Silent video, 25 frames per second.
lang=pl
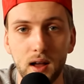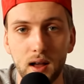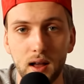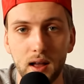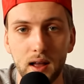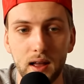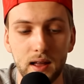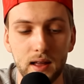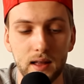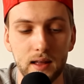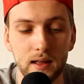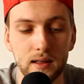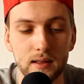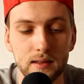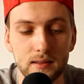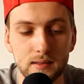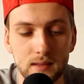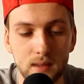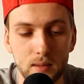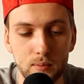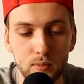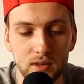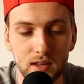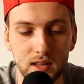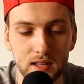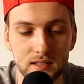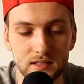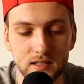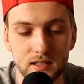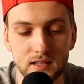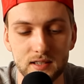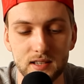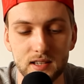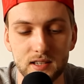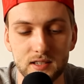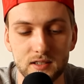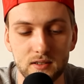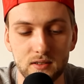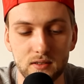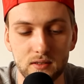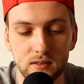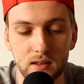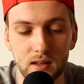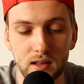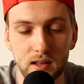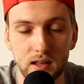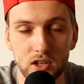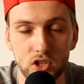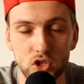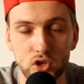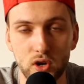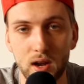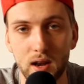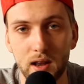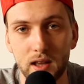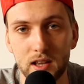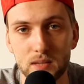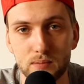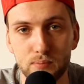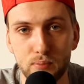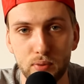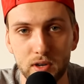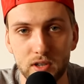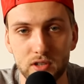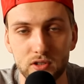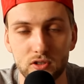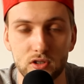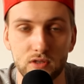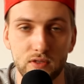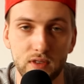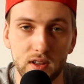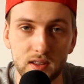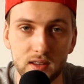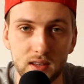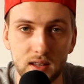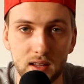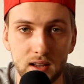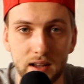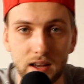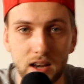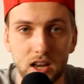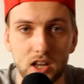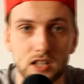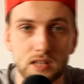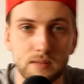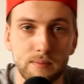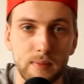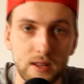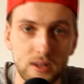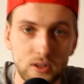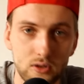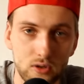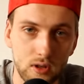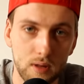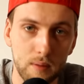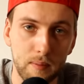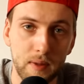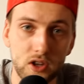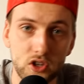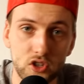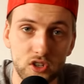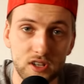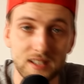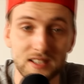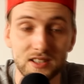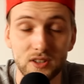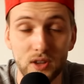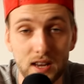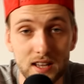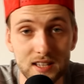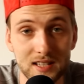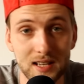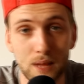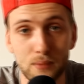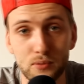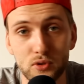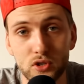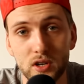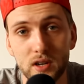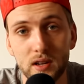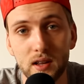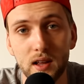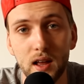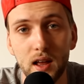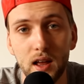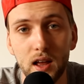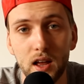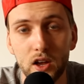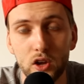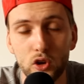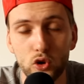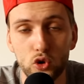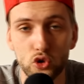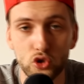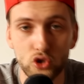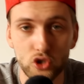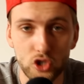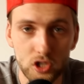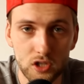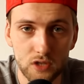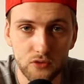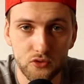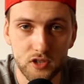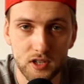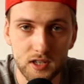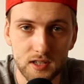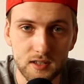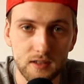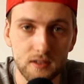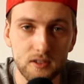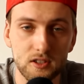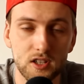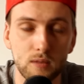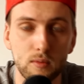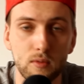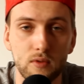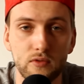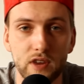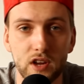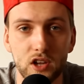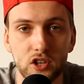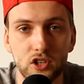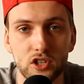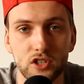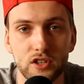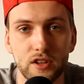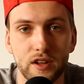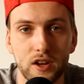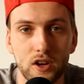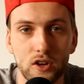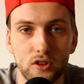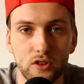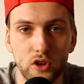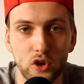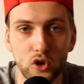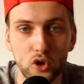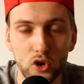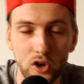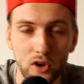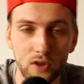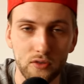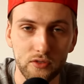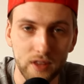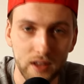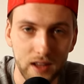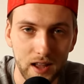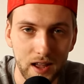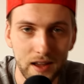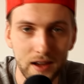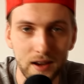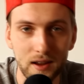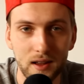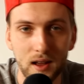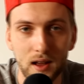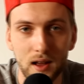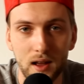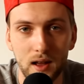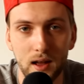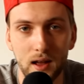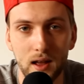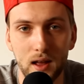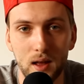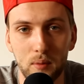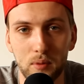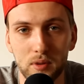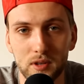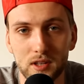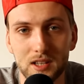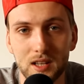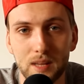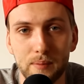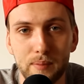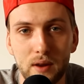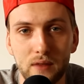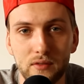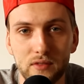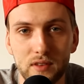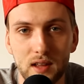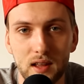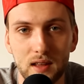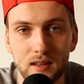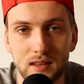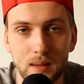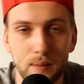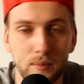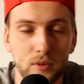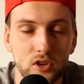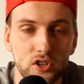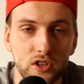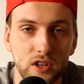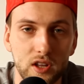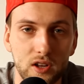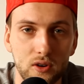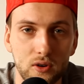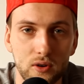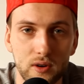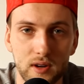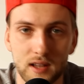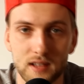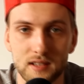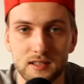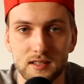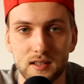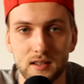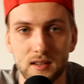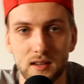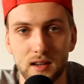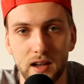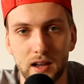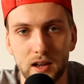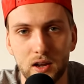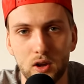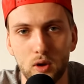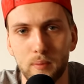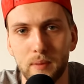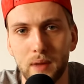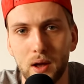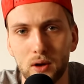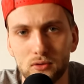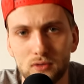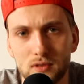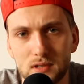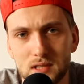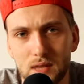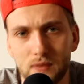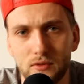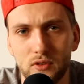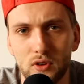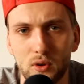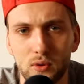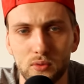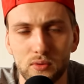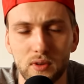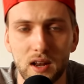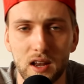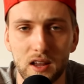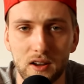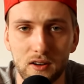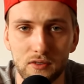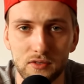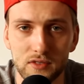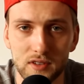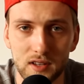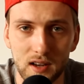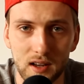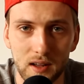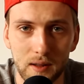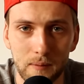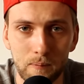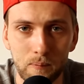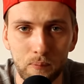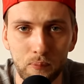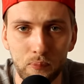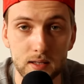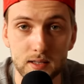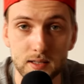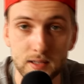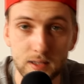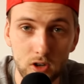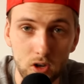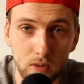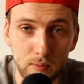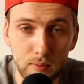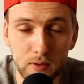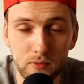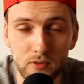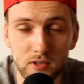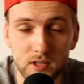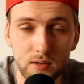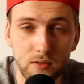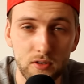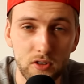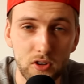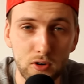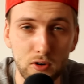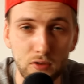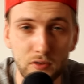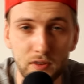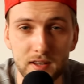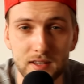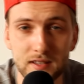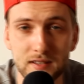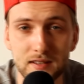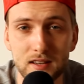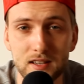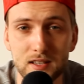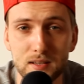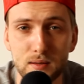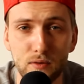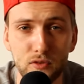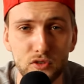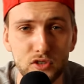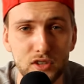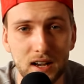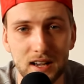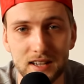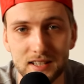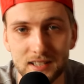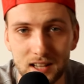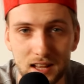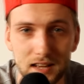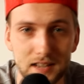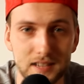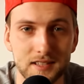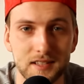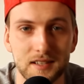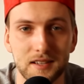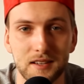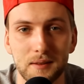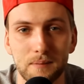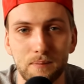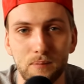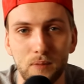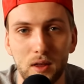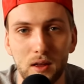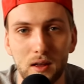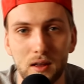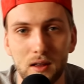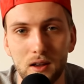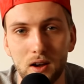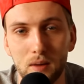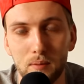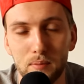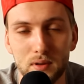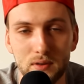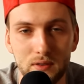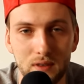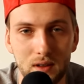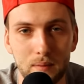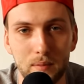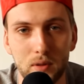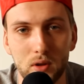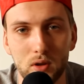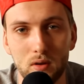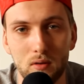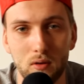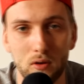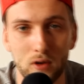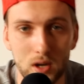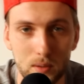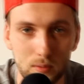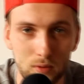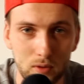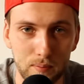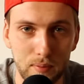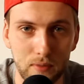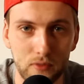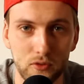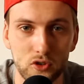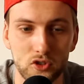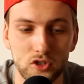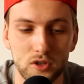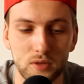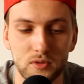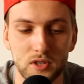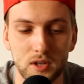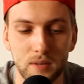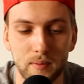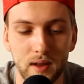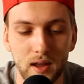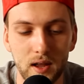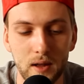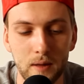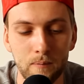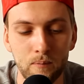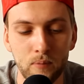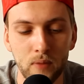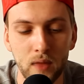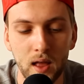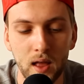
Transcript: E, debiutancki sezon e, Joela jest póki co świetny, gracz z meczu na mecz jest coraz lepszy. Już dziś wszyscy chcą mu wręczać nagrodę Rookie of the Year, e, bo tak naprawdę nie ma żadnej konkurencji, a jakim miał, to stawił ją daleko w tyle. Styl obydwu zawodników jest niesamowicie haslerski. Obydwaj emanują ogromną pewnością siebie.